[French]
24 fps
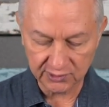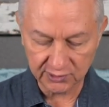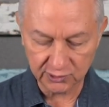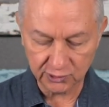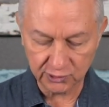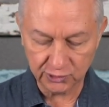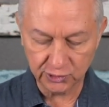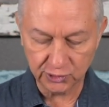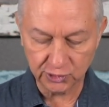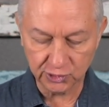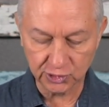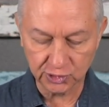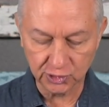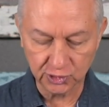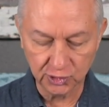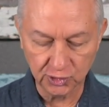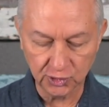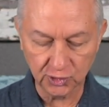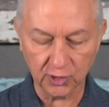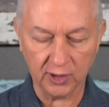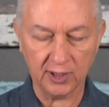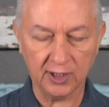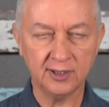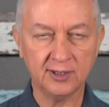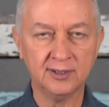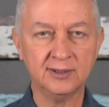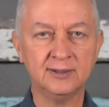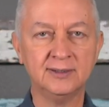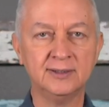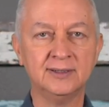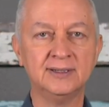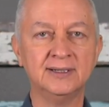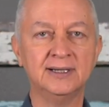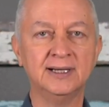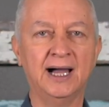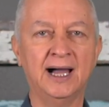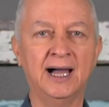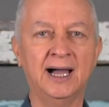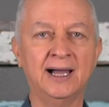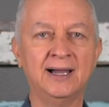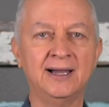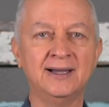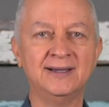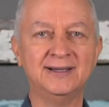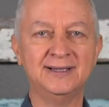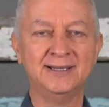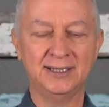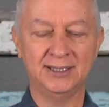du jour.
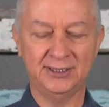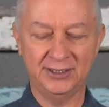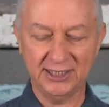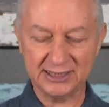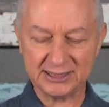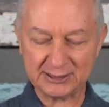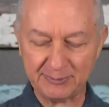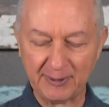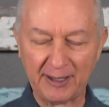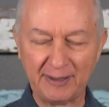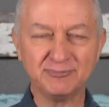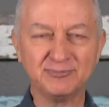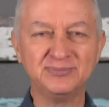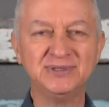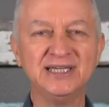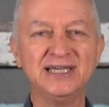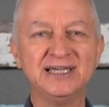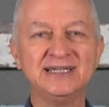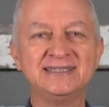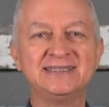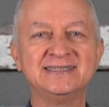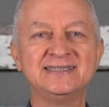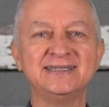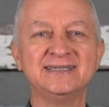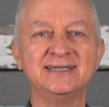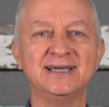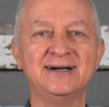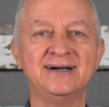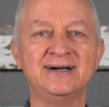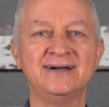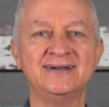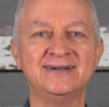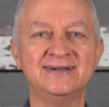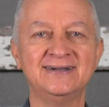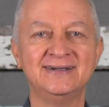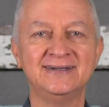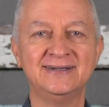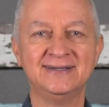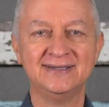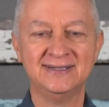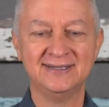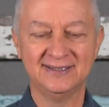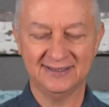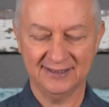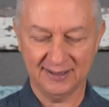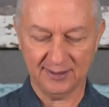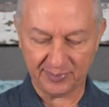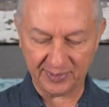Hein? N'est-ce pas bien dit hein?
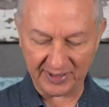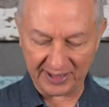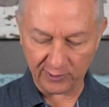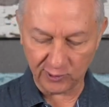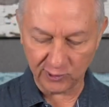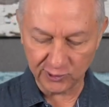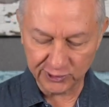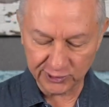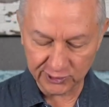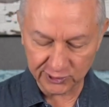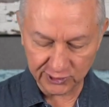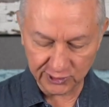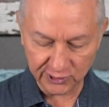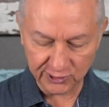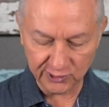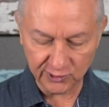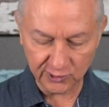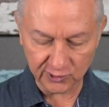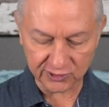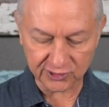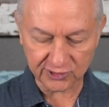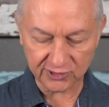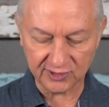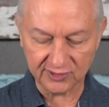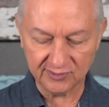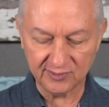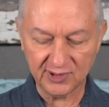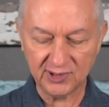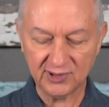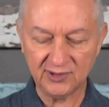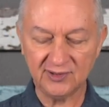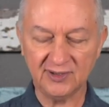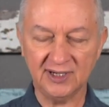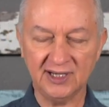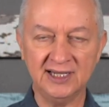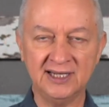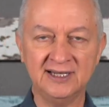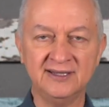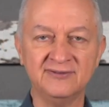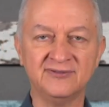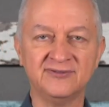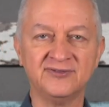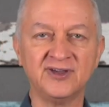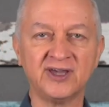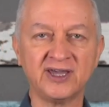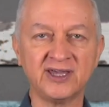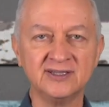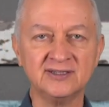La parole de Dieu, non seulement elle est
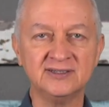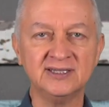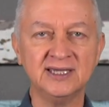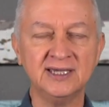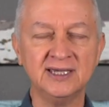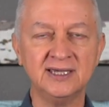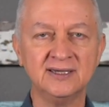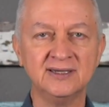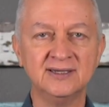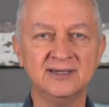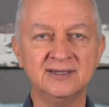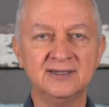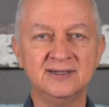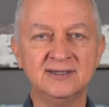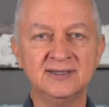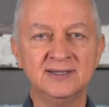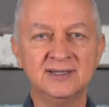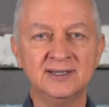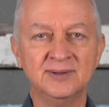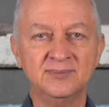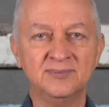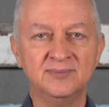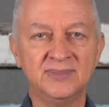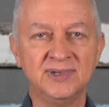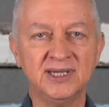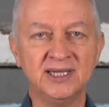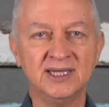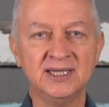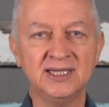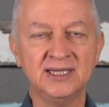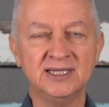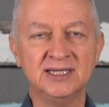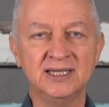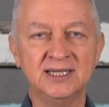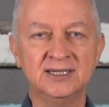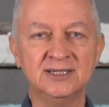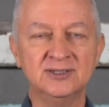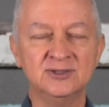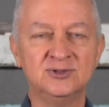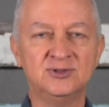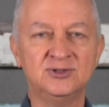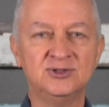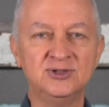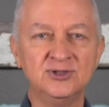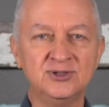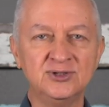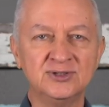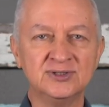vérité, mais
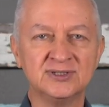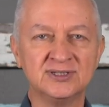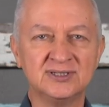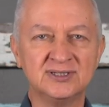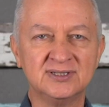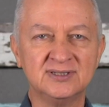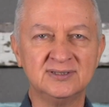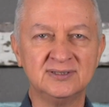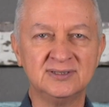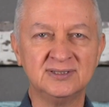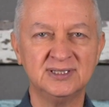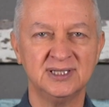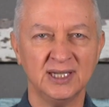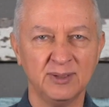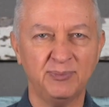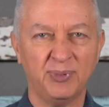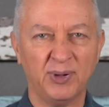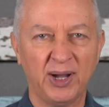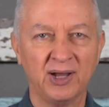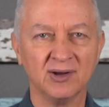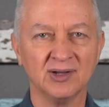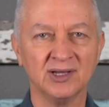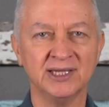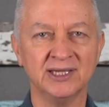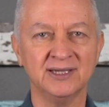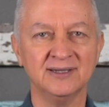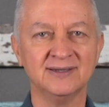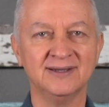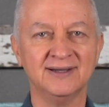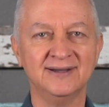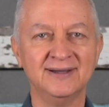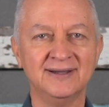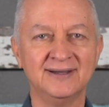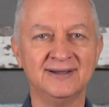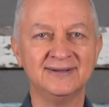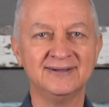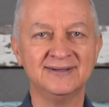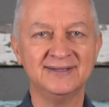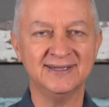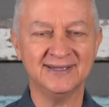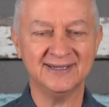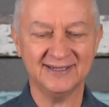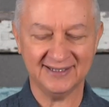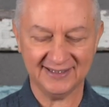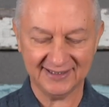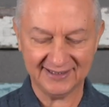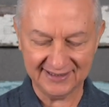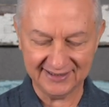Dieu sait parler hein?
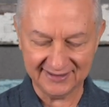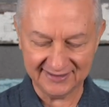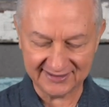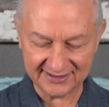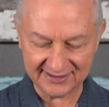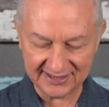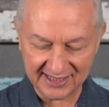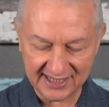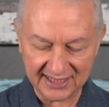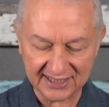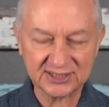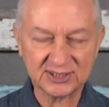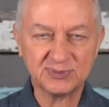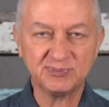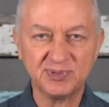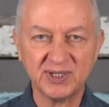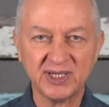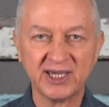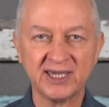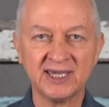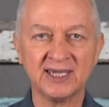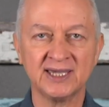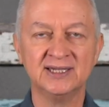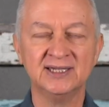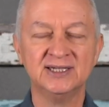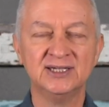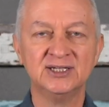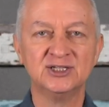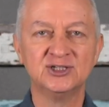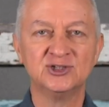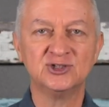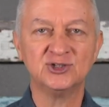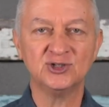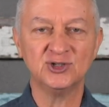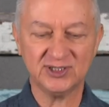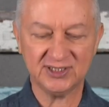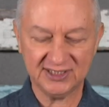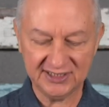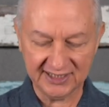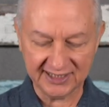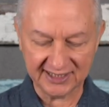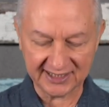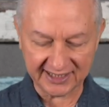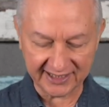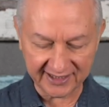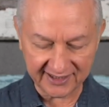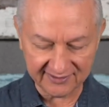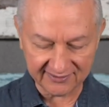et il s'est inspiré ceux qui
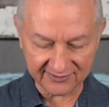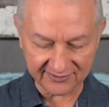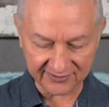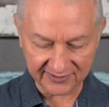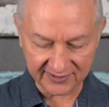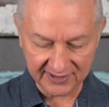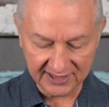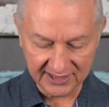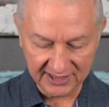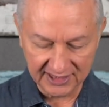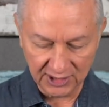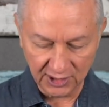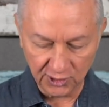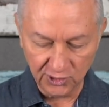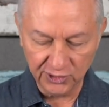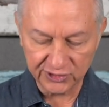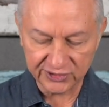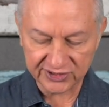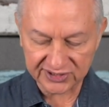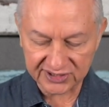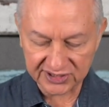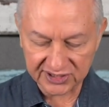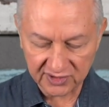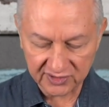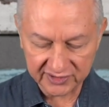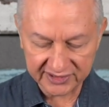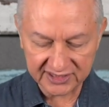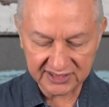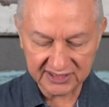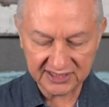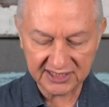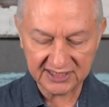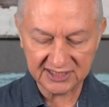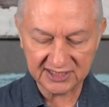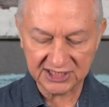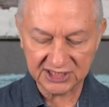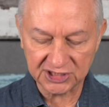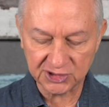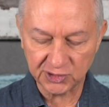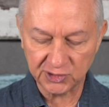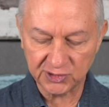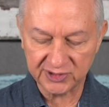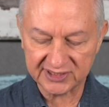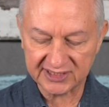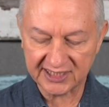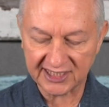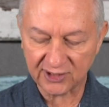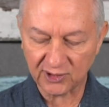écrivent. Le sentier des
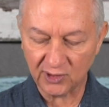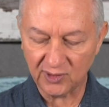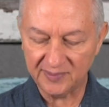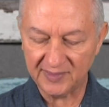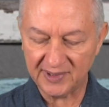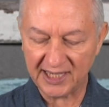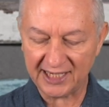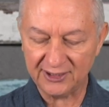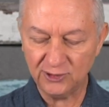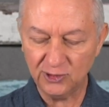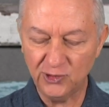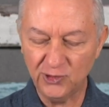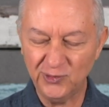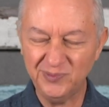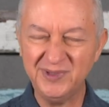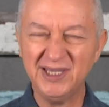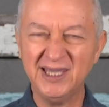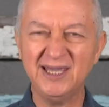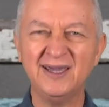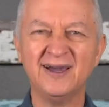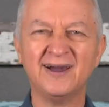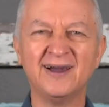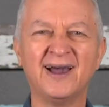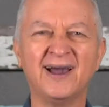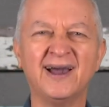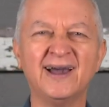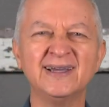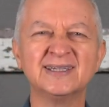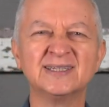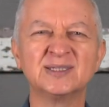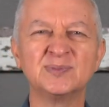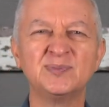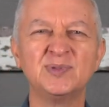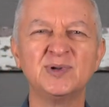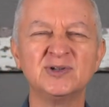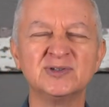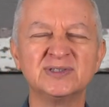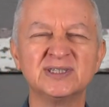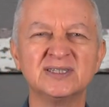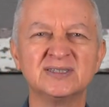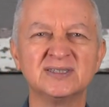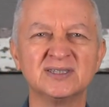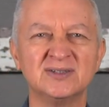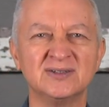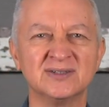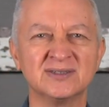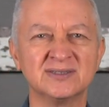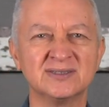justes est comme la lumière
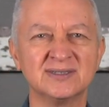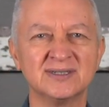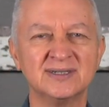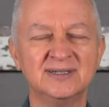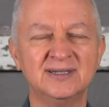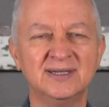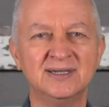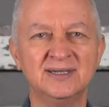resplendissante.